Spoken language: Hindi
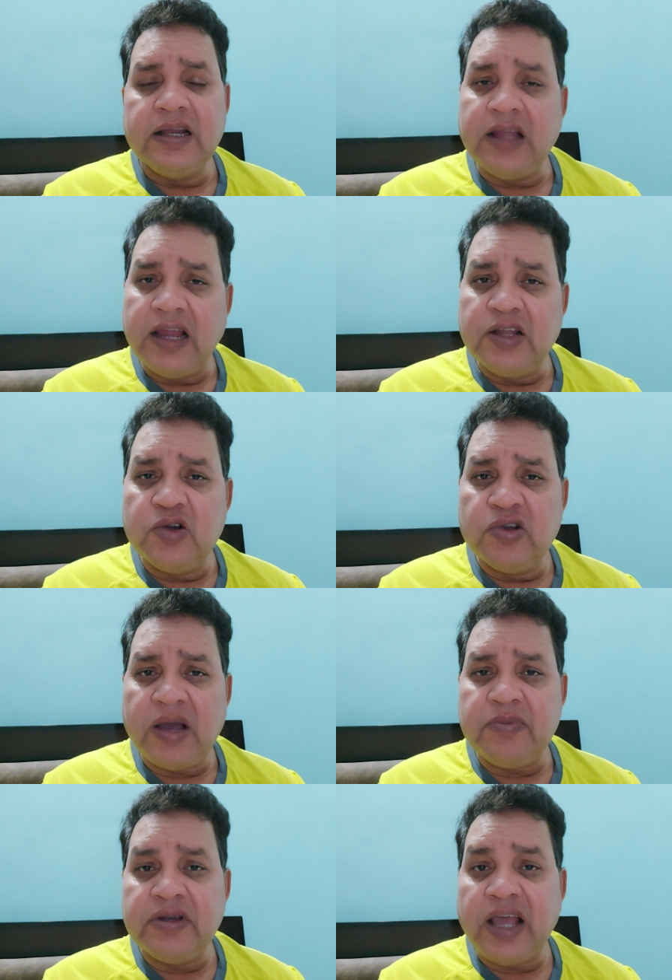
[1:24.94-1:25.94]
नाइन कोर
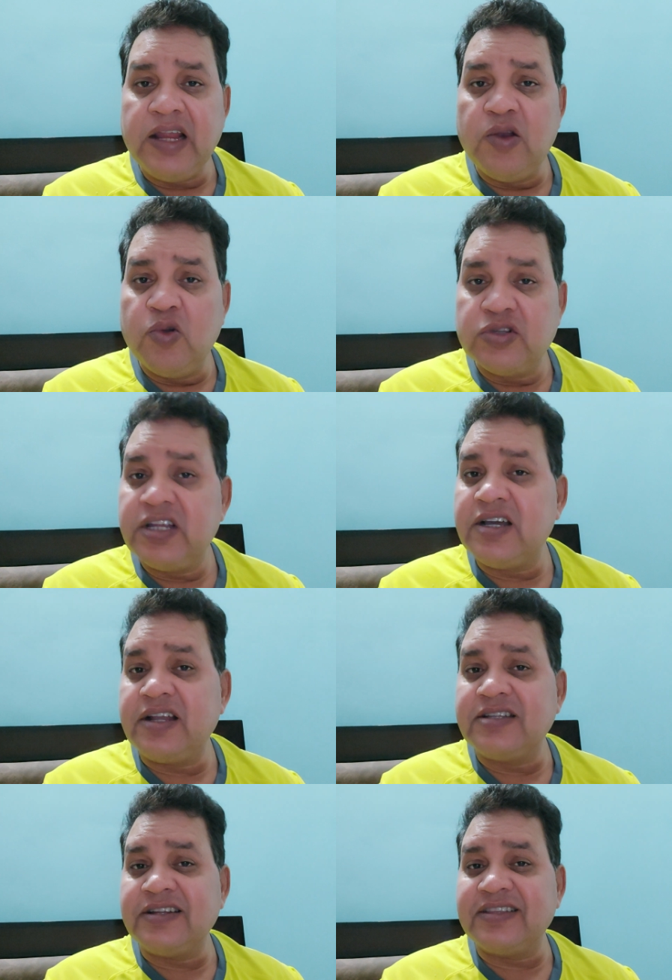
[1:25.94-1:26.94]
आप नाइन लोगों से
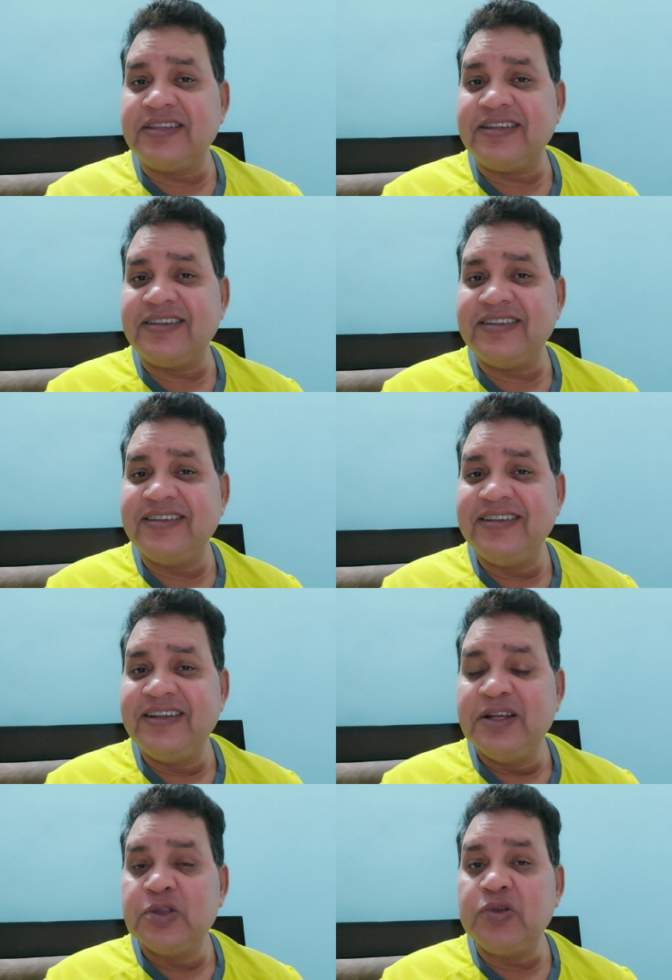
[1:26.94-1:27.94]
करा सकते हैं
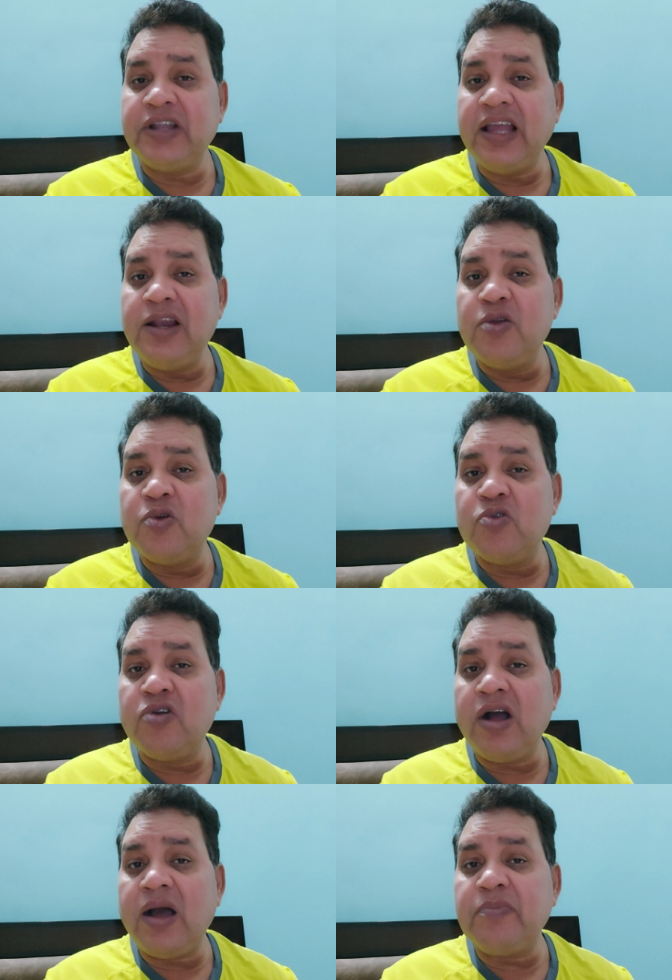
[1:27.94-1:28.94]
तो नाइन लोगों
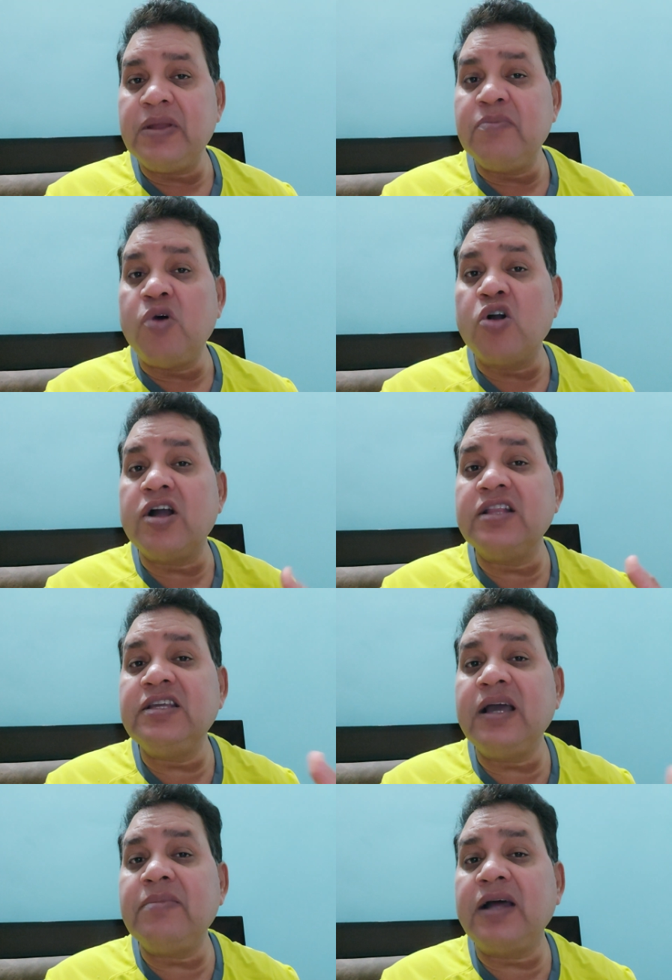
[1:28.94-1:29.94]
को आपने मौका
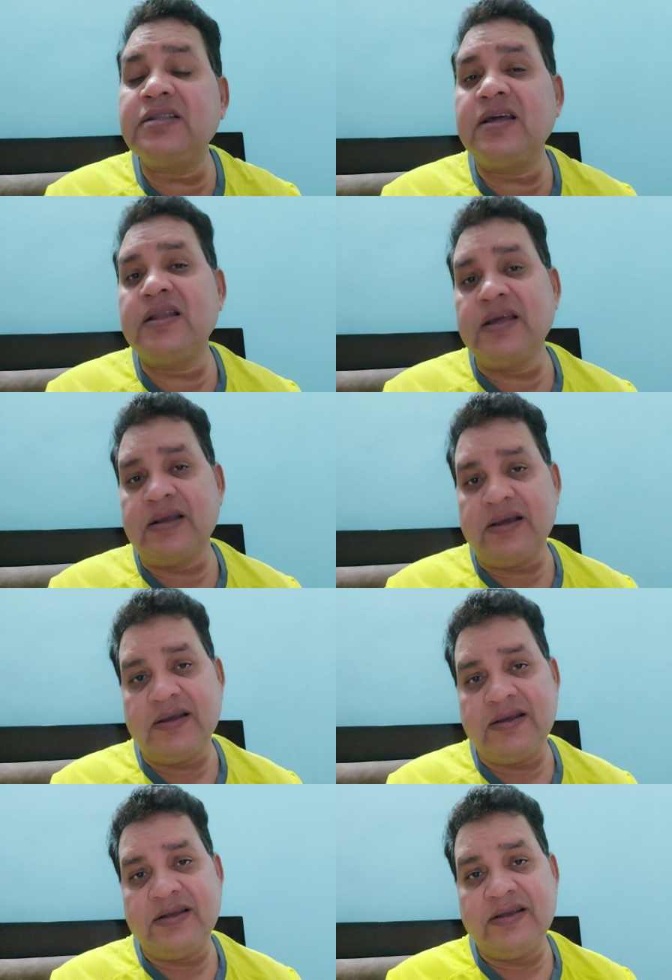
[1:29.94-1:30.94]
दिया बात करने का
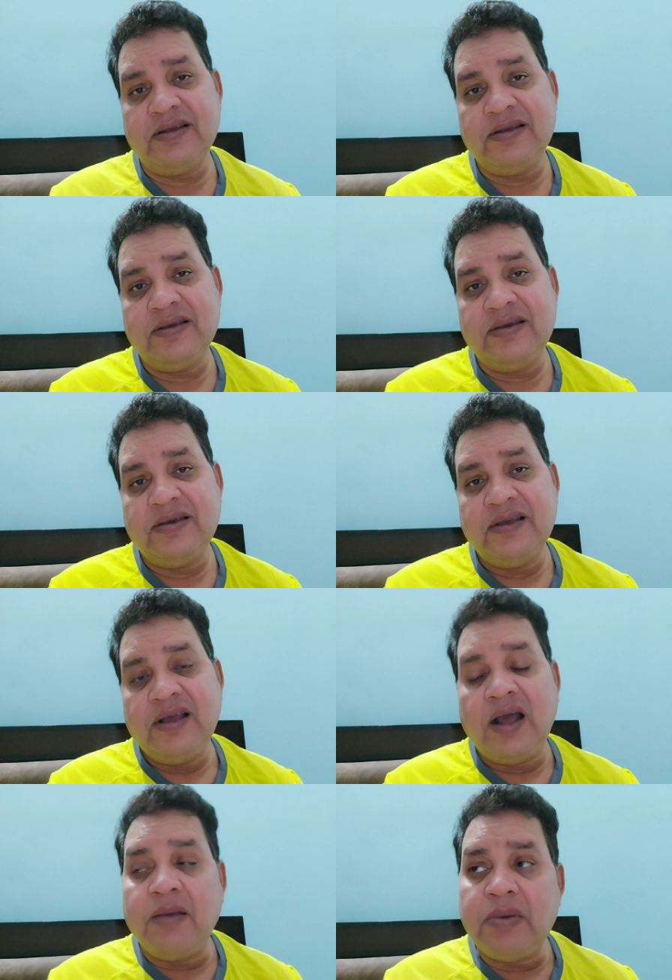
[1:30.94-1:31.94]

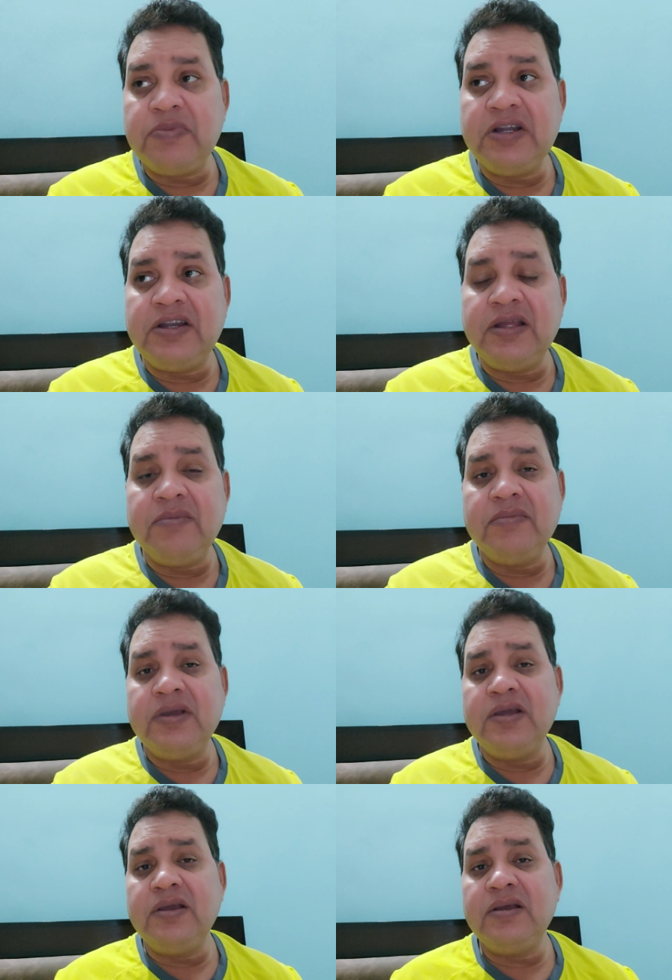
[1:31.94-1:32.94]
हम अपनी टीम
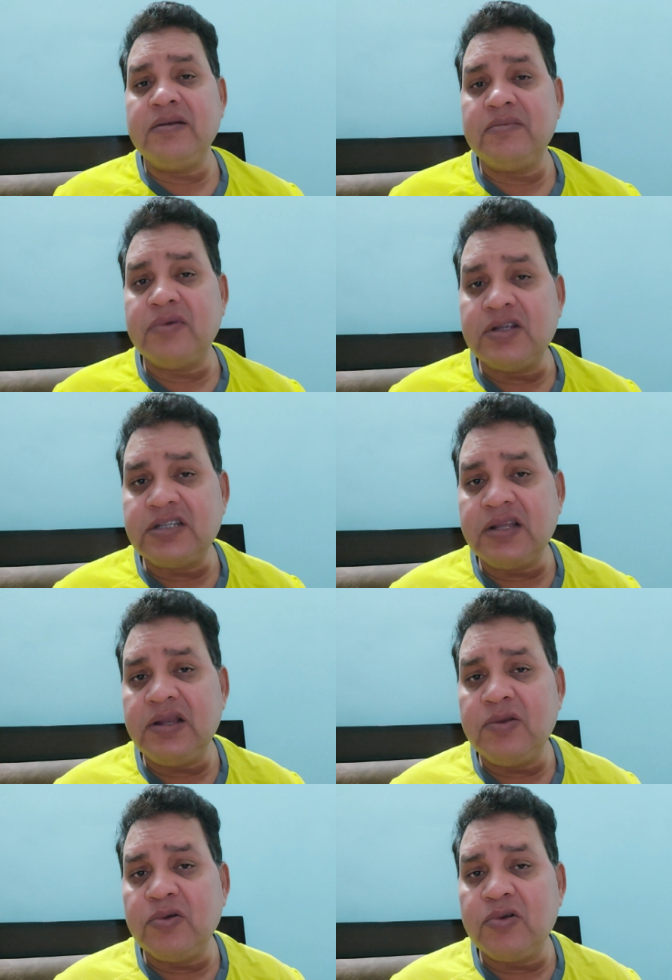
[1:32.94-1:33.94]
में बहुत सारे
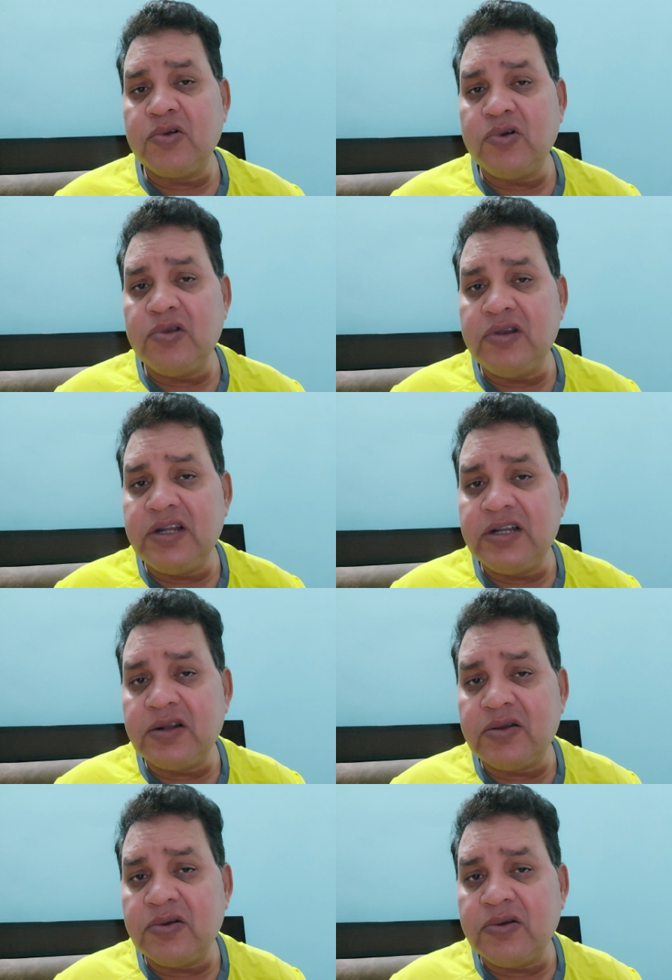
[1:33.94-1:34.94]
लोगों को लीडर
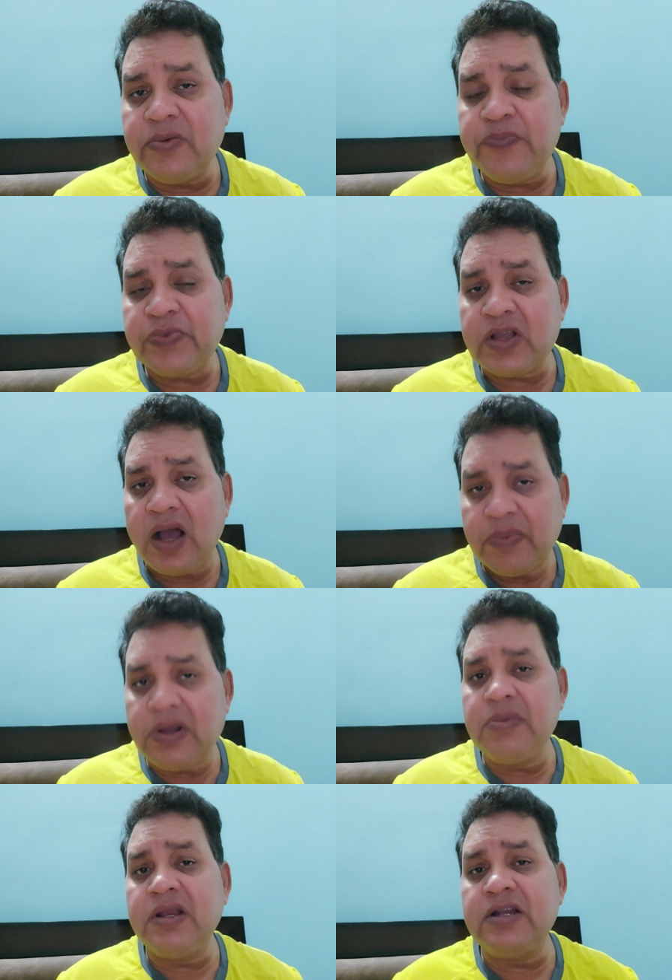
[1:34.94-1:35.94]
को
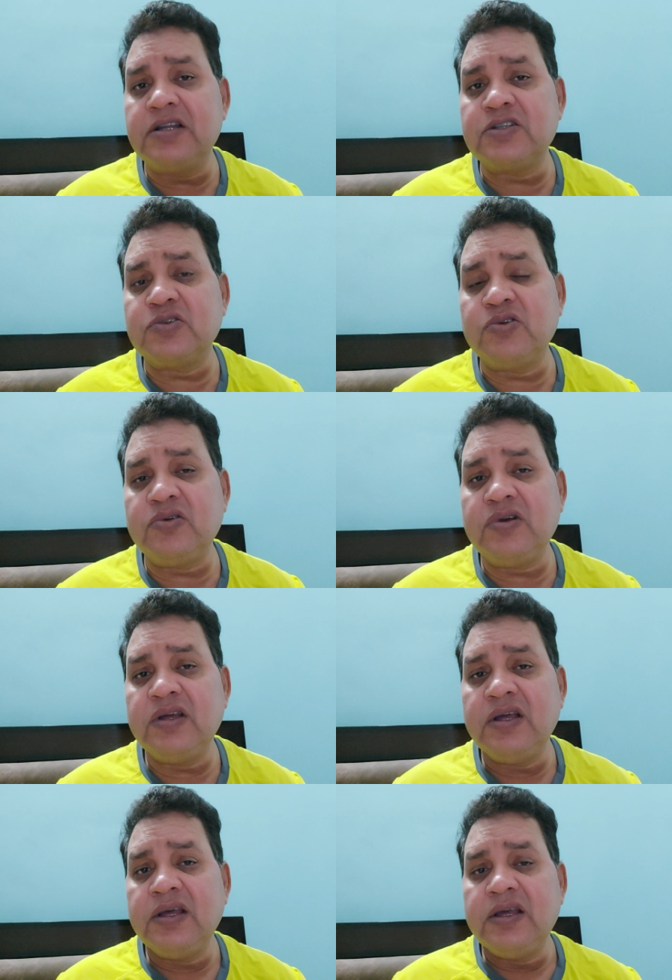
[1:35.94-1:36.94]
अपकमिंग लीडर्स को
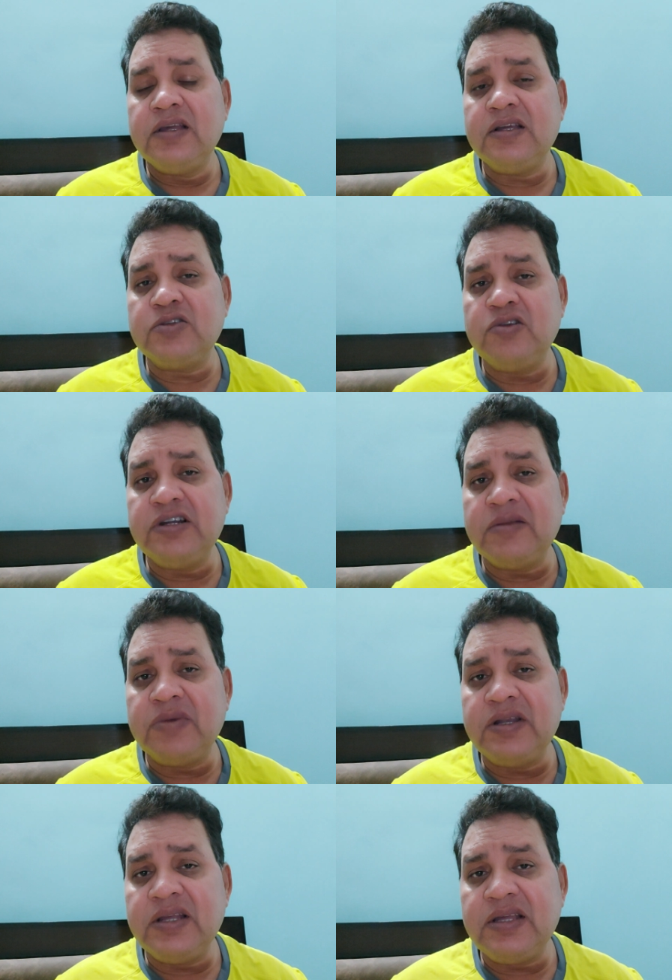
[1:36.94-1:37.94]
या जो लीडर
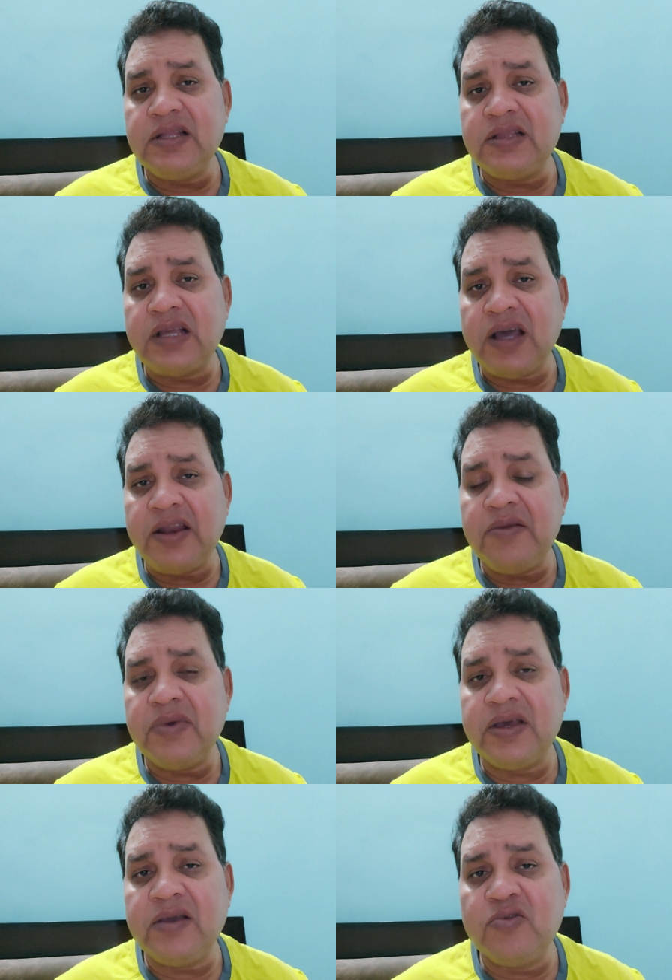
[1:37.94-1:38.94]
बनने की तैयारी में
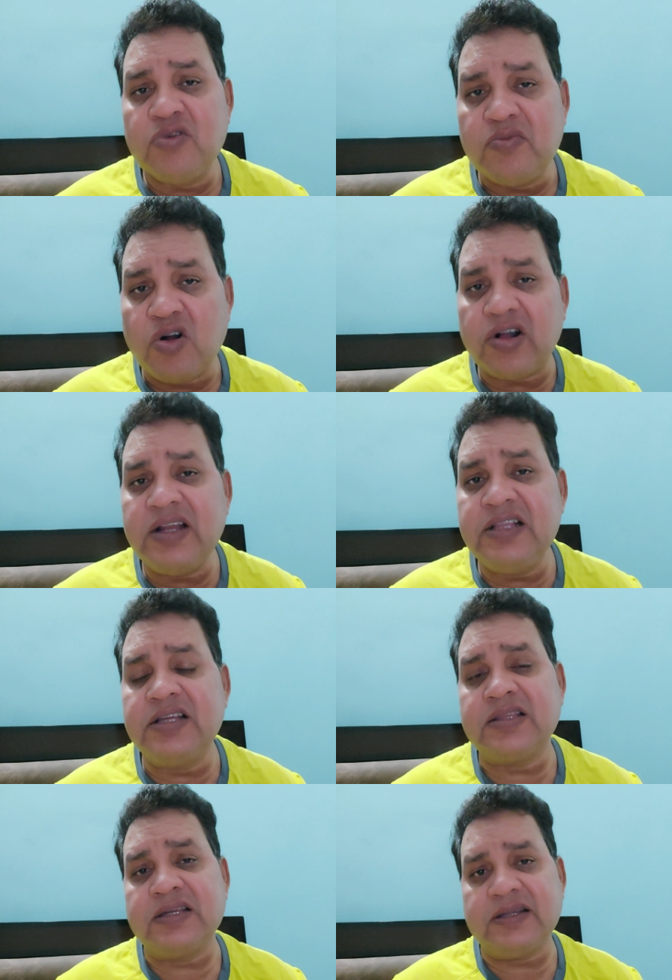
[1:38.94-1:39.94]
हैं उनको मौका ही नहीं
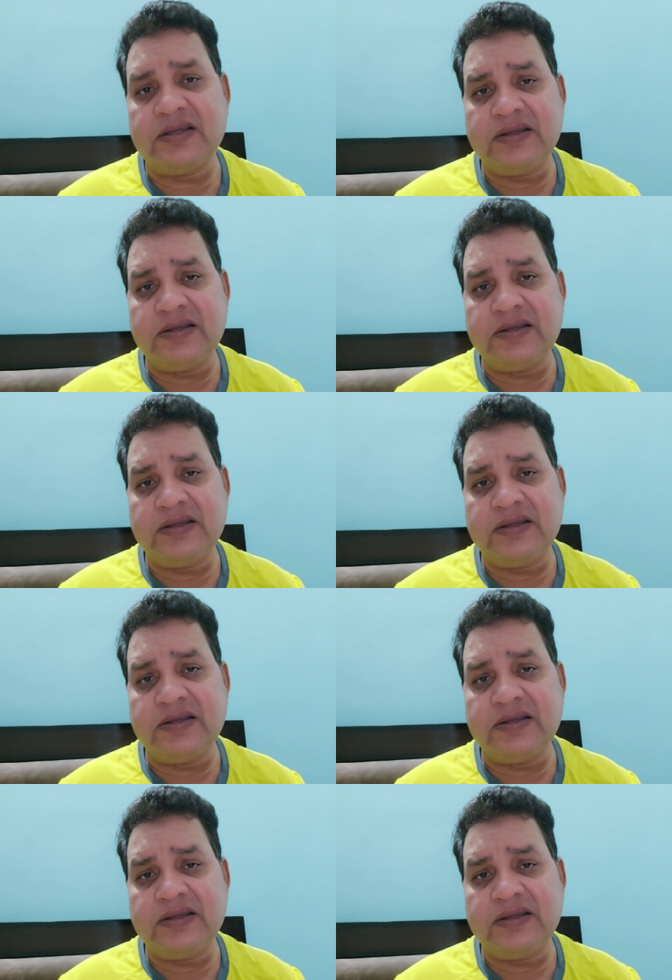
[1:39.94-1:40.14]
देते हैं